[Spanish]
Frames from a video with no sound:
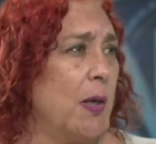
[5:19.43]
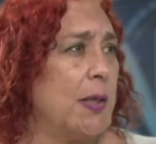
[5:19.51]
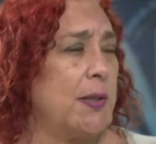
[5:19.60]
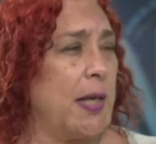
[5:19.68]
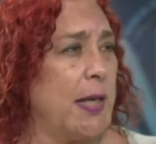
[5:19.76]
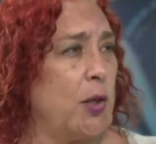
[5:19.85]

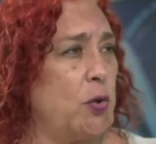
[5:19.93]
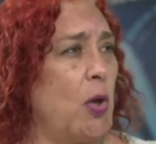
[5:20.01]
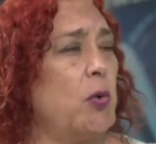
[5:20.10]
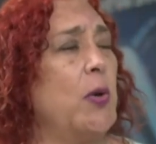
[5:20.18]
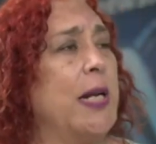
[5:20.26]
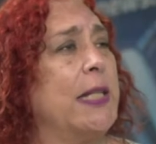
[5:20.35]
Se hizo
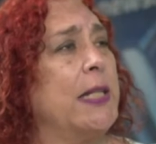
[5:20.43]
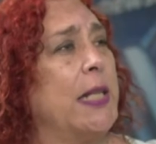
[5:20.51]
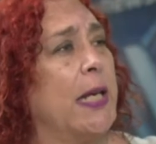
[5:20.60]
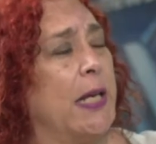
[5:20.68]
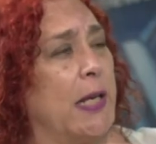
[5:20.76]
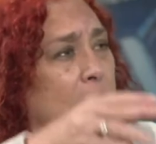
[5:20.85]

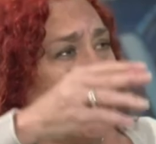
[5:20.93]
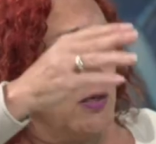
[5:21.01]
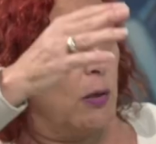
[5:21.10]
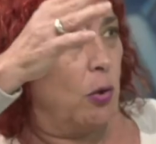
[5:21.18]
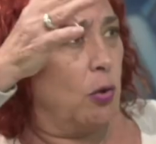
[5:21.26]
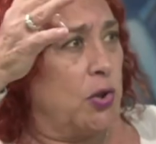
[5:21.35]
durante
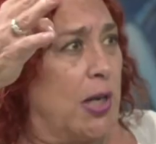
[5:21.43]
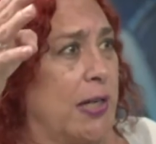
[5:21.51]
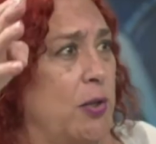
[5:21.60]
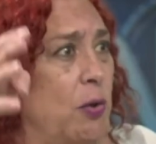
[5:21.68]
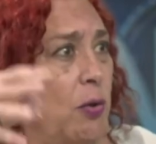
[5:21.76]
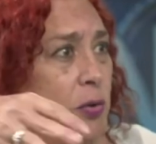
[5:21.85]
los
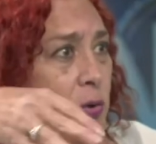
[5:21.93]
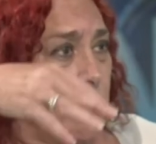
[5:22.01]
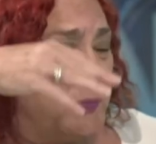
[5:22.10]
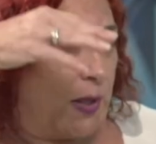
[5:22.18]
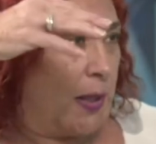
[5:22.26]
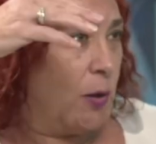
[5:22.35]
años,
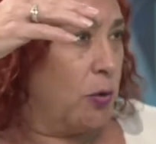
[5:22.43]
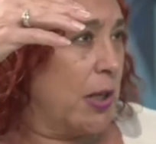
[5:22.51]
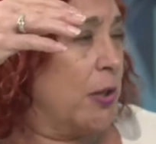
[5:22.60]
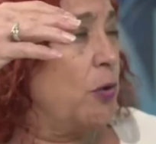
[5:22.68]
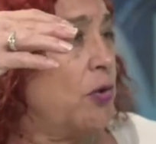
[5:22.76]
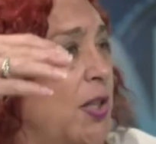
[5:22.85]
desde los
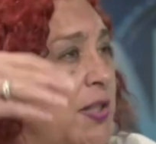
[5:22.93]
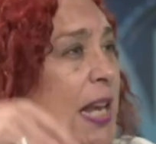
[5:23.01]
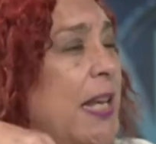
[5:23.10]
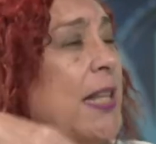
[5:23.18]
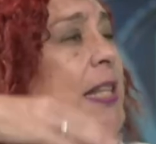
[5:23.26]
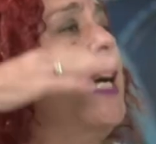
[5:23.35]
años
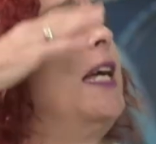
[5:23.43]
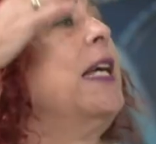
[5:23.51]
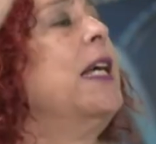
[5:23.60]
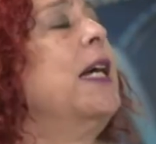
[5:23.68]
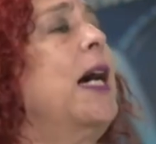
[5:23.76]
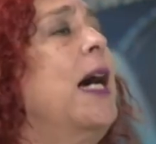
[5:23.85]

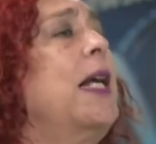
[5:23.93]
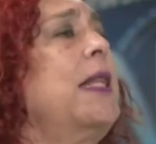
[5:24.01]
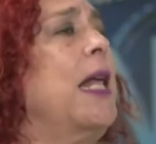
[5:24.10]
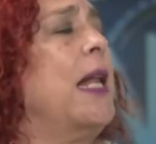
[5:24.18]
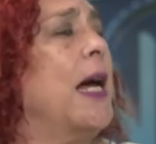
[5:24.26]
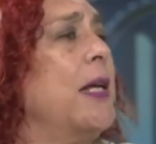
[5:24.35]
60 hasta
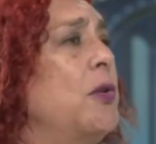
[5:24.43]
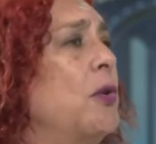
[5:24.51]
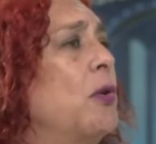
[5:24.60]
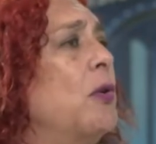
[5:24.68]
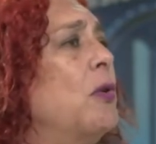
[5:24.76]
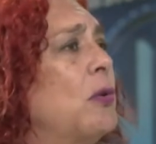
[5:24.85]
el
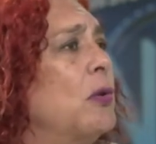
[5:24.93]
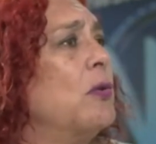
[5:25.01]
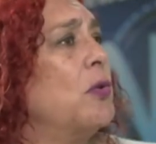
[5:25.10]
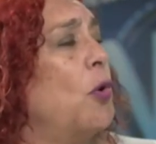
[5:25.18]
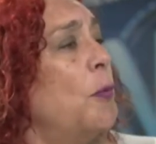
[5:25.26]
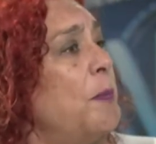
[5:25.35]
año
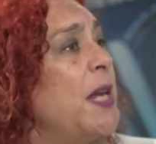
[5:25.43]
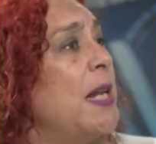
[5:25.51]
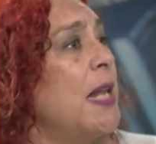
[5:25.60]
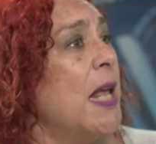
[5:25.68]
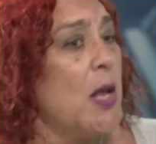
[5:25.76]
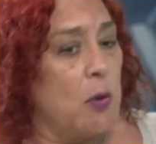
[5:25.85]

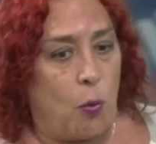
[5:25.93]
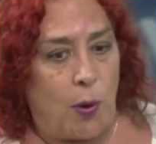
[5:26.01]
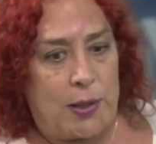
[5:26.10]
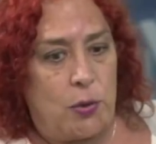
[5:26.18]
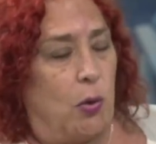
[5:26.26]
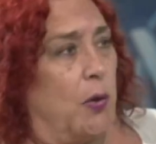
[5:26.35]
2000,
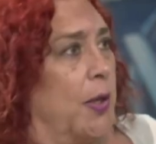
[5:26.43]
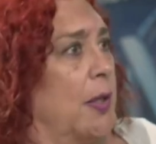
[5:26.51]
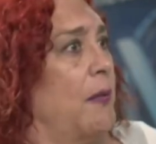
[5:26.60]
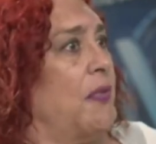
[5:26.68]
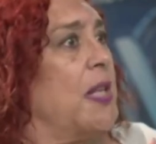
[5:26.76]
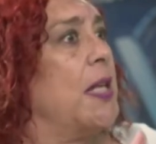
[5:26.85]
cuando en
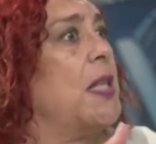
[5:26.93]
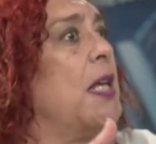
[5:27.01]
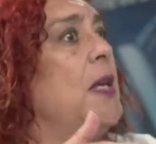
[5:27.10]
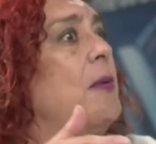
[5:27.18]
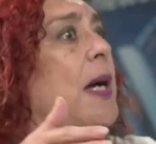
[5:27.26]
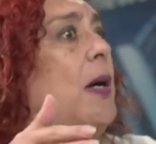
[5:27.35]

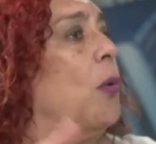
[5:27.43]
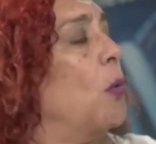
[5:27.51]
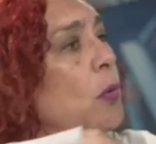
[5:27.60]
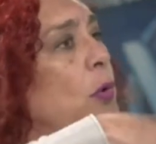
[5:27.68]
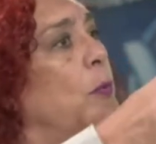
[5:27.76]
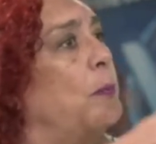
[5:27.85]
definitiva
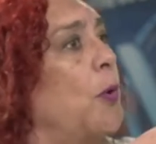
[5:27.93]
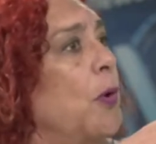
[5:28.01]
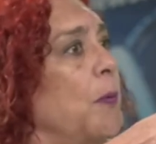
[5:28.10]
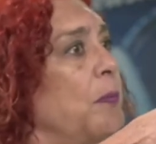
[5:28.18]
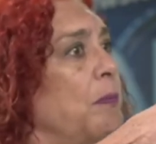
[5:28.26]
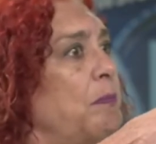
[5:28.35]
un grupo
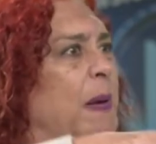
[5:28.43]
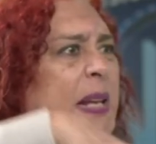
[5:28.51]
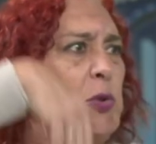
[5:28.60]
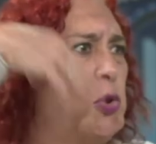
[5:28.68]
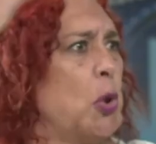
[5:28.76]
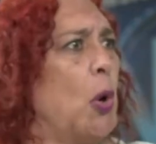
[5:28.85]

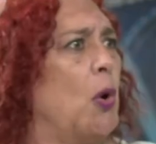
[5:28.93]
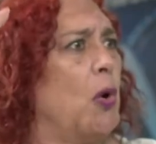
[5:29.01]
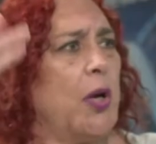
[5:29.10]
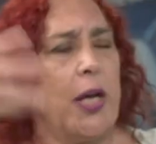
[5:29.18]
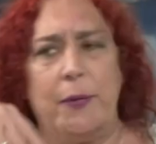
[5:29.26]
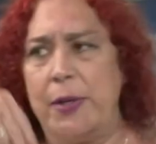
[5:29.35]
pensó
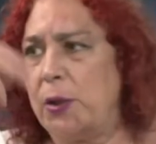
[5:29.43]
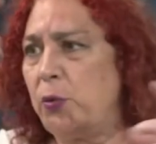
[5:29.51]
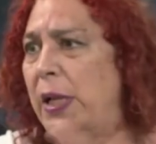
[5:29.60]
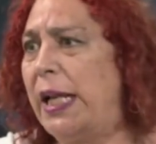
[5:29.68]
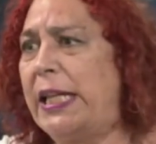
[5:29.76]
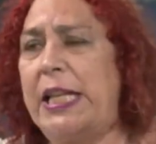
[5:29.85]
que
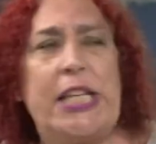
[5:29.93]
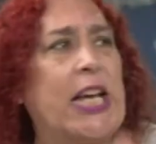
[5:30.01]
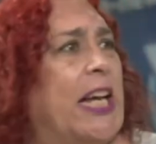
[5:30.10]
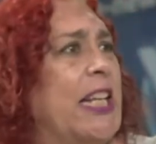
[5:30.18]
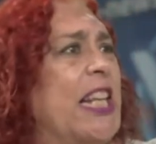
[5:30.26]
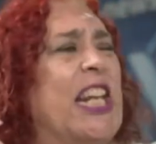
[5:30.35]
Venezuela tenía
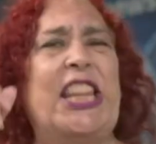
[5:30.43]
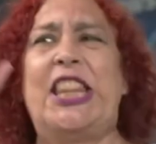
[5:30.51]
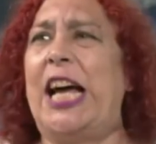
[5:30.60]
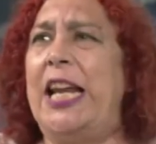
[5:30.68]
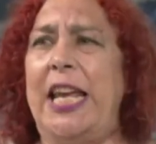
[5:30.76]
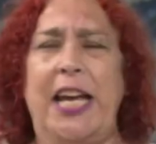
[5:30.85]
que tener
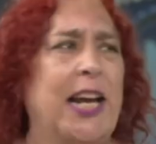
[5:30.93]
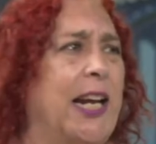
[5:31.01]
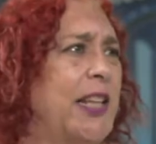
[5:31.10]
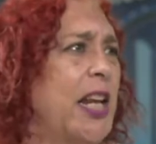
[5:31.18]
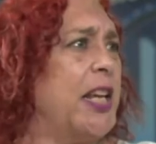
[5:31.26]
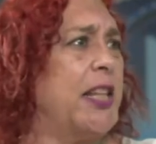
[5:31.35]
tales
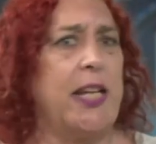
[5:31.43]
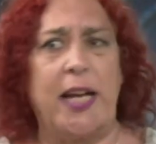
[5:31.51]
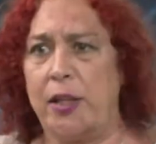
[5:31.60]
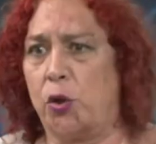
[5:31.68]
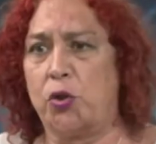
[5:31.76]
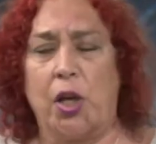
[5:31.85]
características y
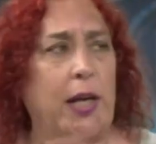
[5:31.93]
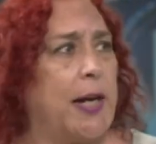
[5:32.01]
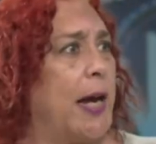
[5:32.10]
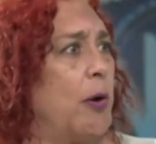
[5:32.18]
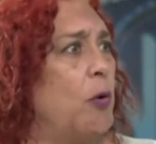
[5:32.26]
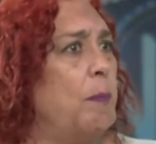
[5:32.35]
entonces
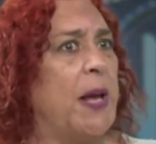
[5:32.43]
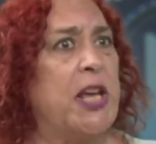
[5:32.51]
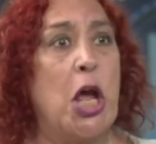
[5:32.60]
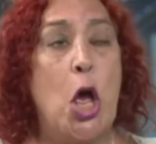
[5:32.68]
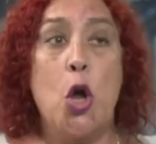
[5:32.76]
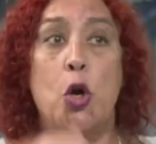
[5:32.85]
crearon un país
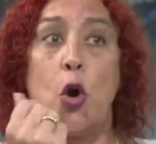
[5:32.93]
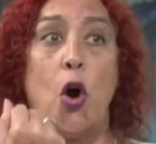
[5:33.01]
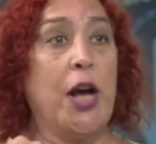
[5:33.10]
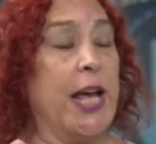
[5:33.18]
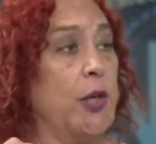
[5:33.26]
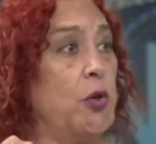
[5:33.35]

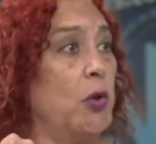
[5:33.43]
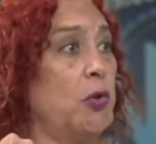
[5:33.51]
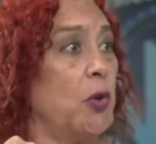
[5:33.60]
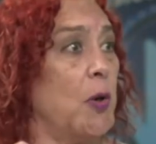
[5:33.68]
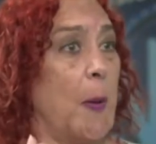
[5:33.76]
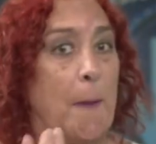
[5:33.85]
con
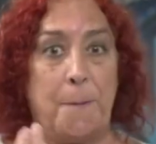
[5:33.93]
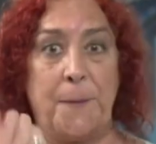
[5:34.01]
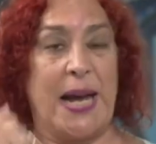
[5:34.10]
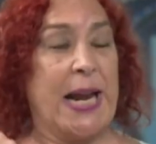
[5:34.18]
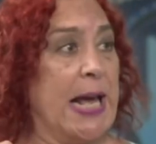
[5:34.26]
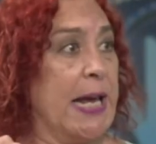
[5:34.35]
ellos,
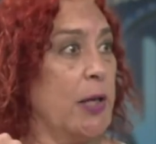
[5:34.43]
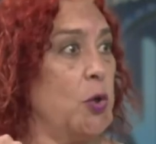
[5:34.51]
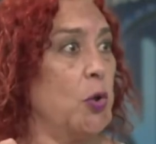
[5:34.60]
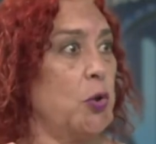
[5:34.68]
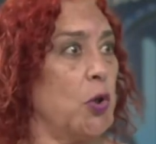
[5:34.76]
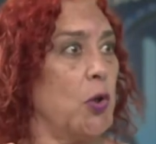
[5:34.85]
para
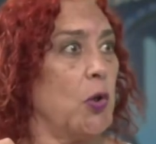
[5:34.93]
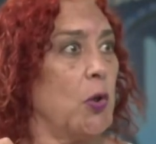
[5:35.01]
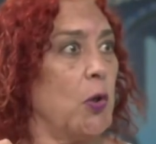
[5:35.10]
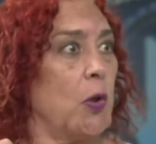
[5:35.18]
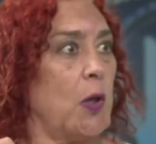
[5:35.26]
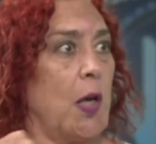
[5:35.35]
ellos,
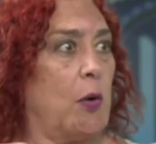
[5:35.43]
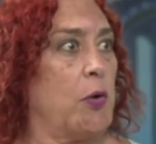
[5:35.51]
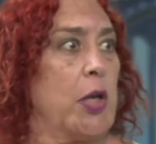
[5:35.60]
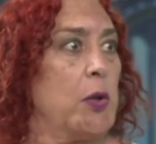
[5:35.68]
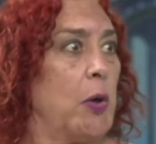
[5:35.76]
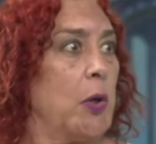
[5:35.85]

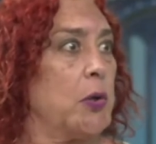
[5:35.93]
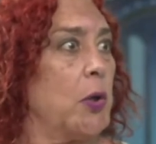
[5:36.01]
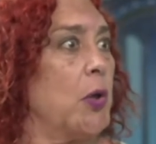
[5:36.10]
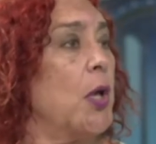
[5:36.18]
excluyendo a otros.